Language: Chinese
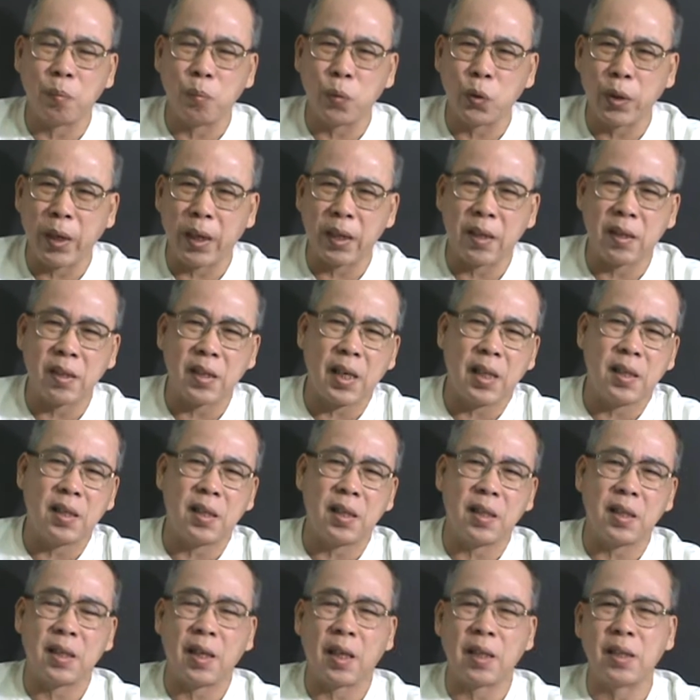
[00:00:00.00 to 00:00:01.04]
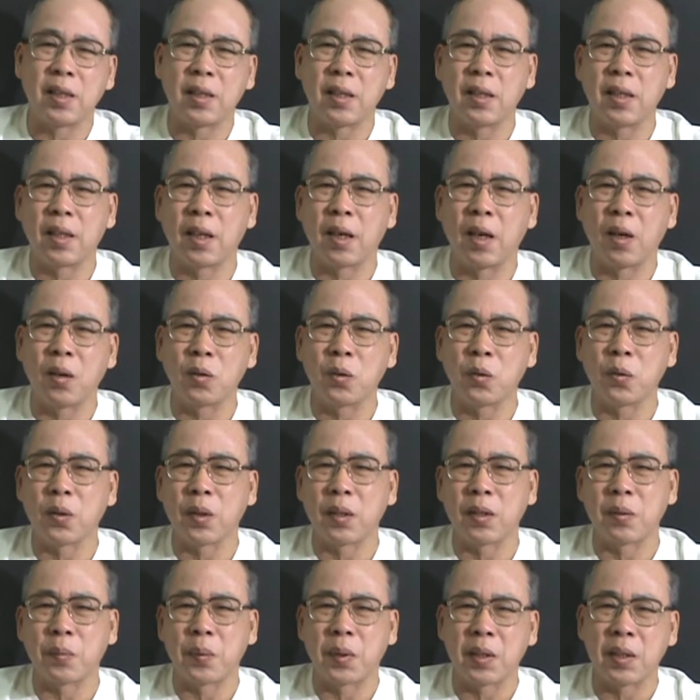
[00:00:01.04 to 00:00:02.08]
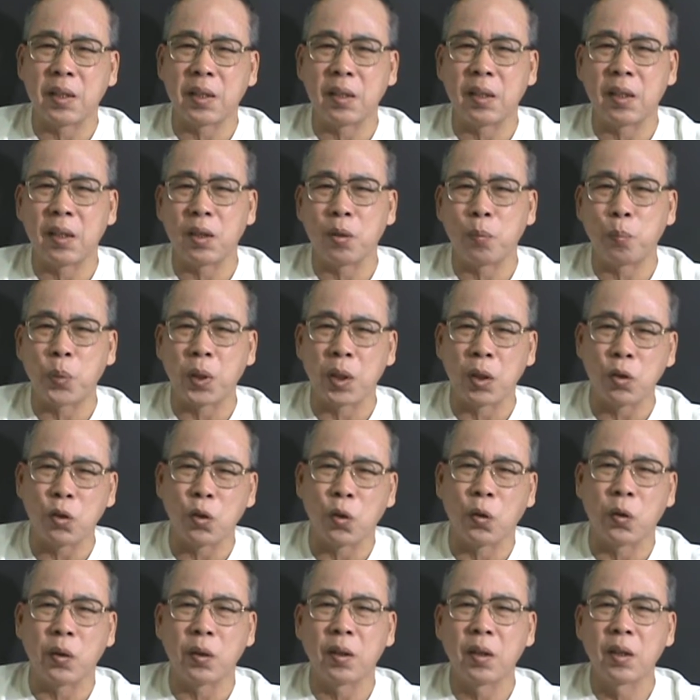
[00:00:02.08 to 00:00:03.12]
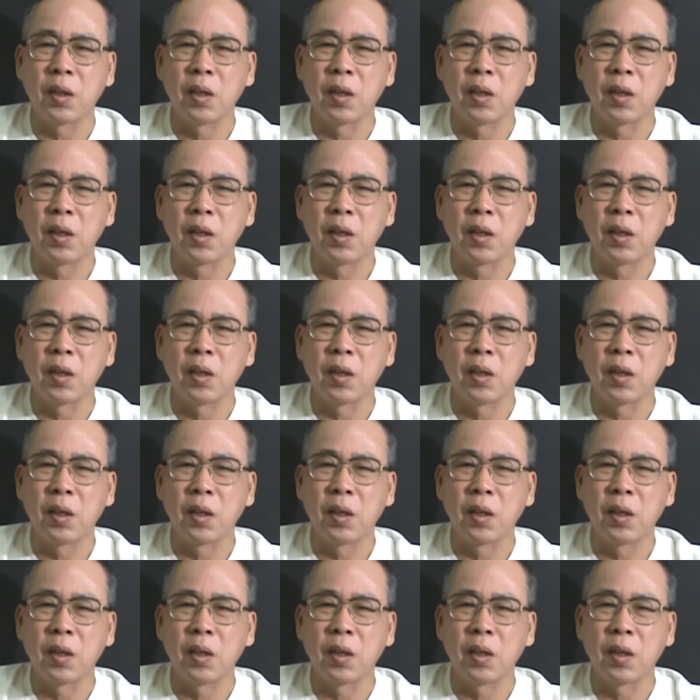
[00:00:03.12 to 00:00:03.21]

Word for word: 不断的战争，而且那个劳动啊什么呃贫穷、